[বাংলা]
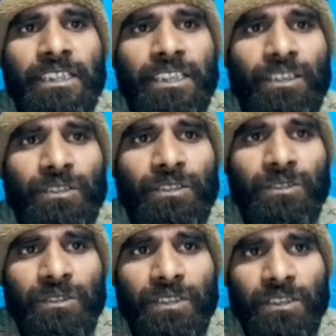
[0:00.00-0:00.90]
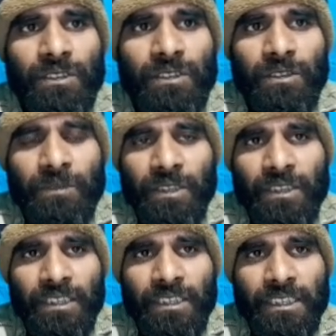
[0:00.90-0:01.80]
শিক্ষকতা যোগ্যতা
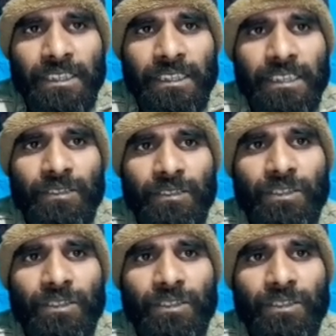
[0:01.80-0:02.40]
অভিজ্ঞতা চেয়েছে